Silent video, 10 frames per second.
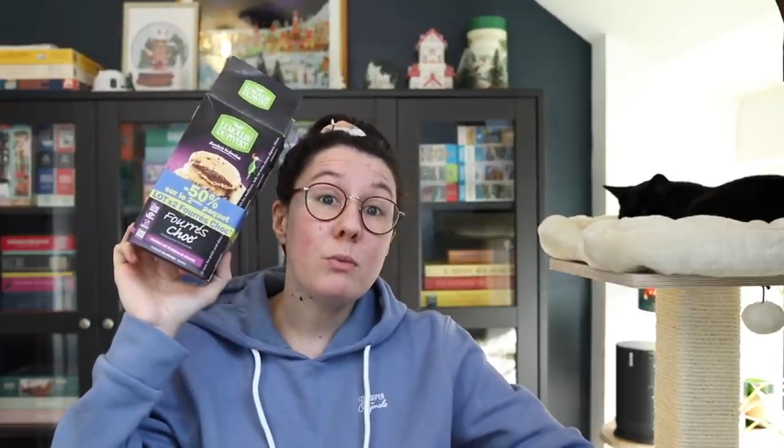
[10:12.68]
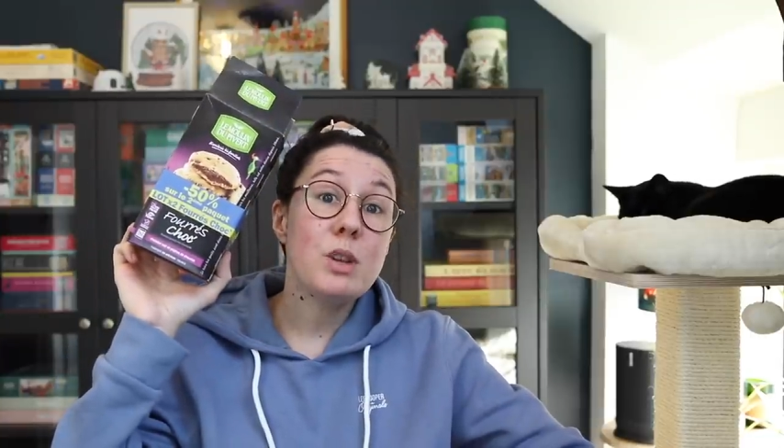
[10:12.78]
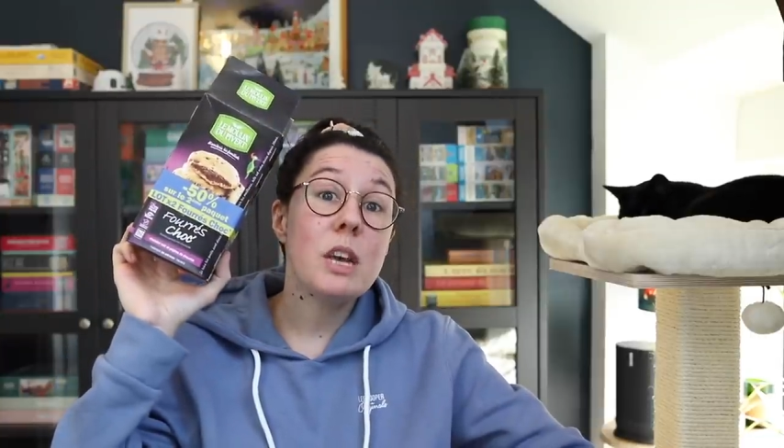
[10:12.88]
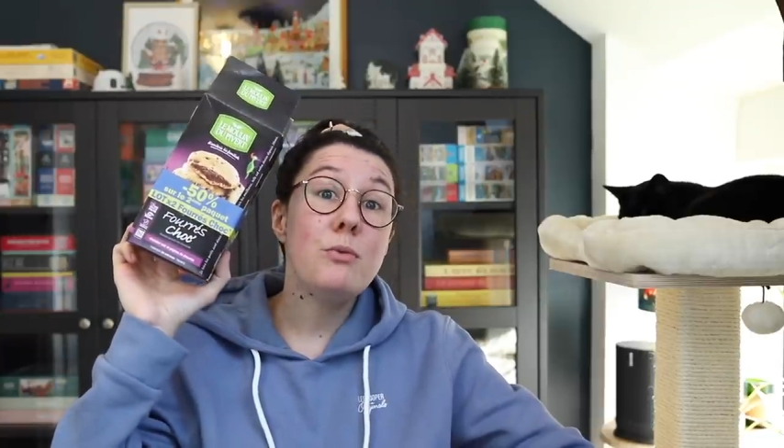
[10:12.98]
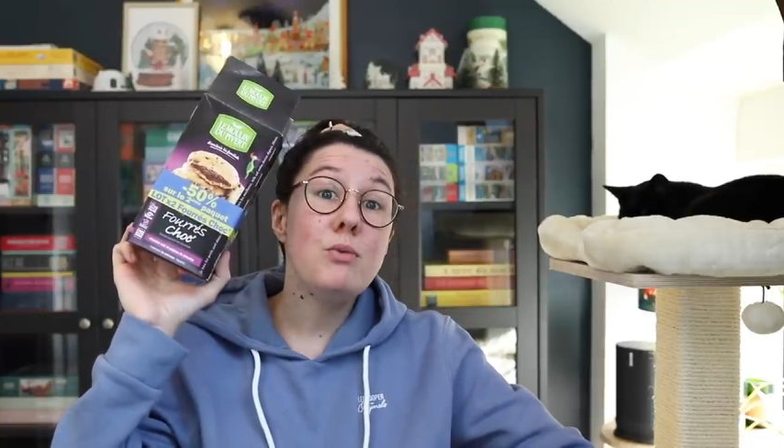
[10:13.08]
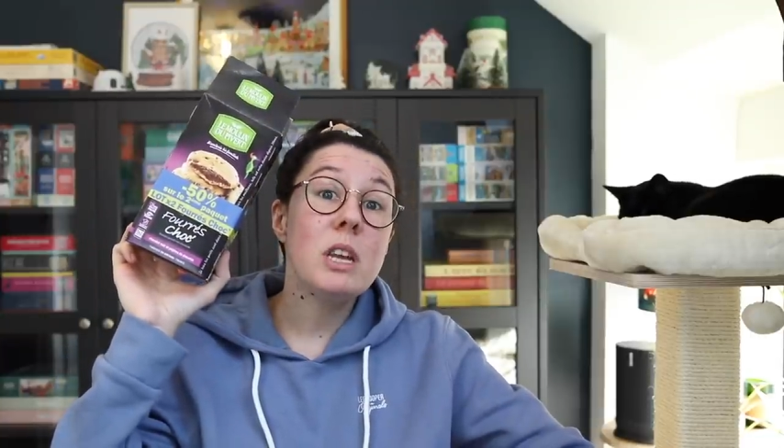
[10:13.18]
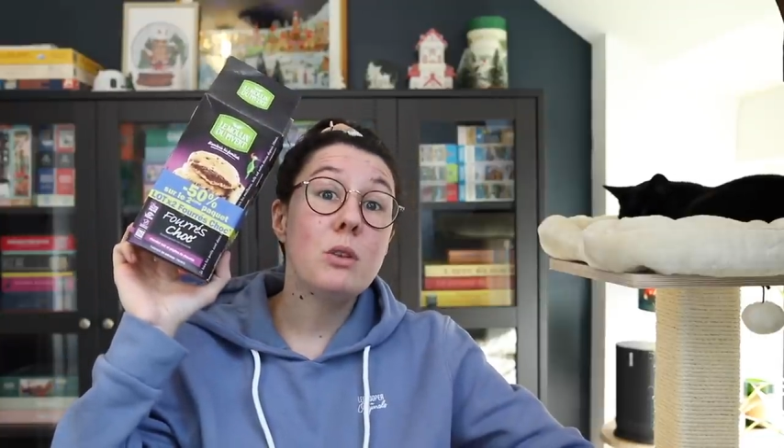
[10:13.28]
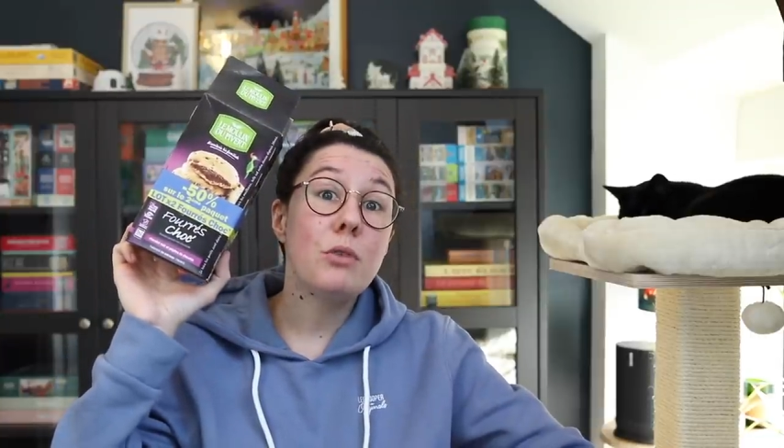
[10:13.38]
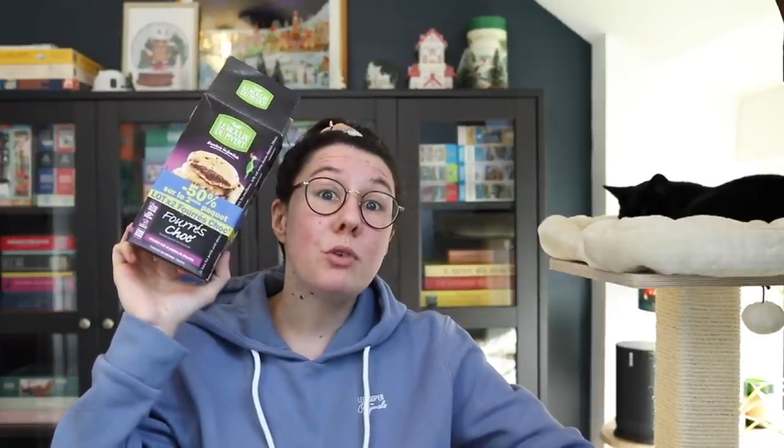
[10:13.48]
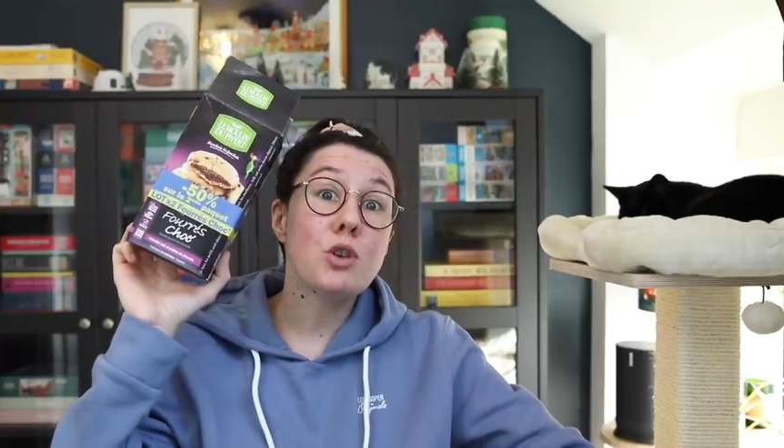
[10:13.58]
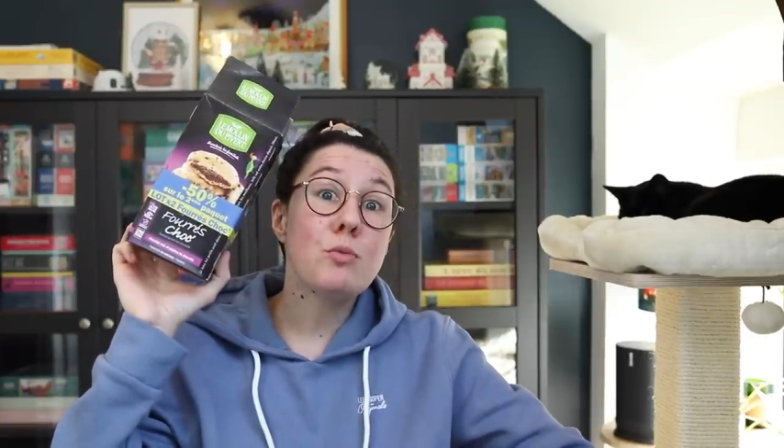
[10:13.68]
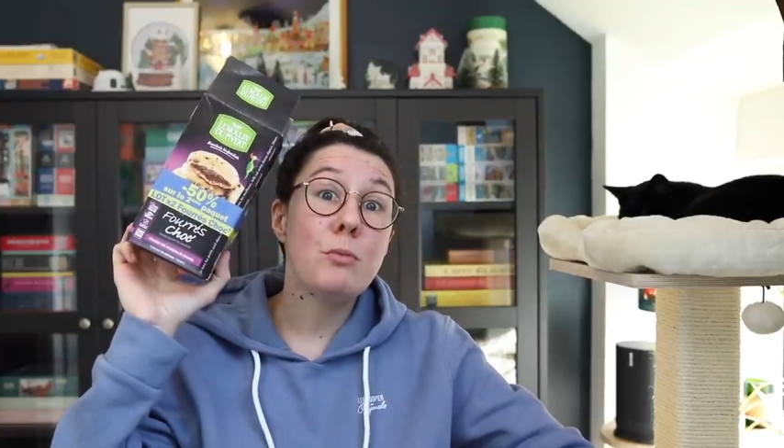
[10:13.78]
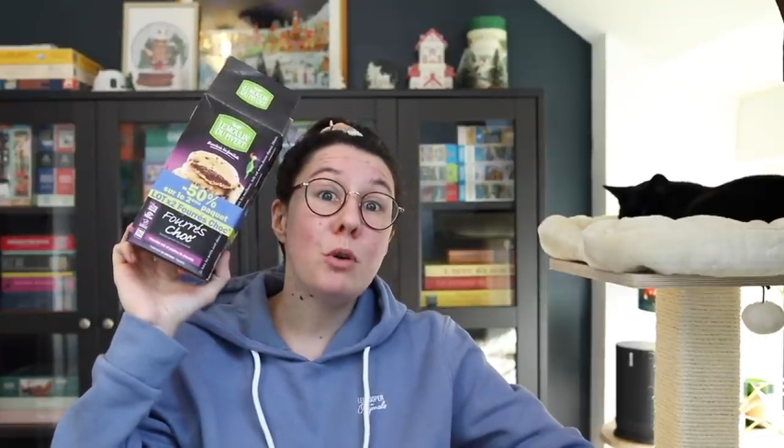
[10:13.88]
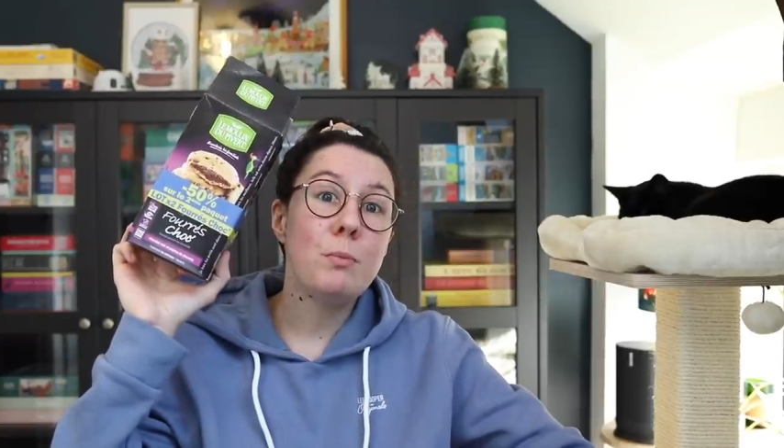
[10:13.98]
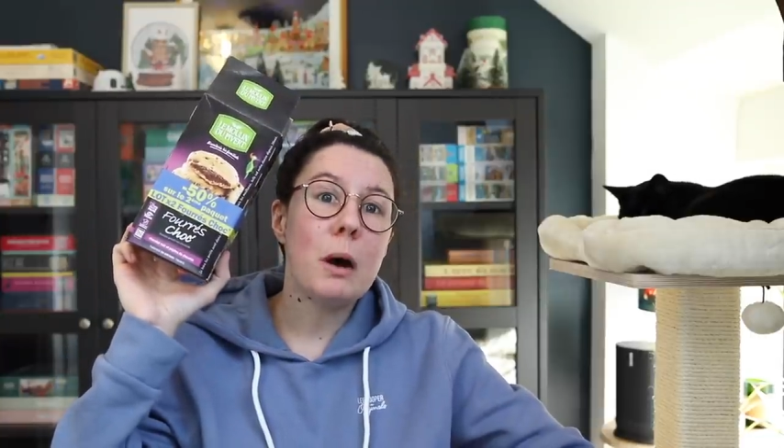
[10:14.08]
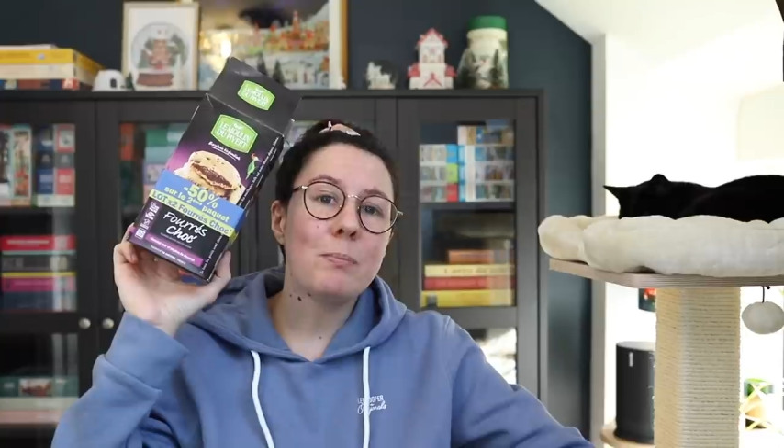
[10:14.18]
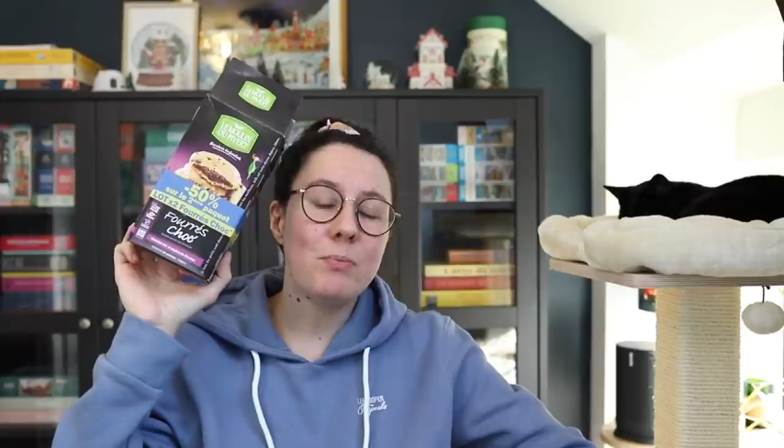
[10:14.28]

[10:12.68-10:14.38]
Vous avez vu cette offre en ce moment ou pas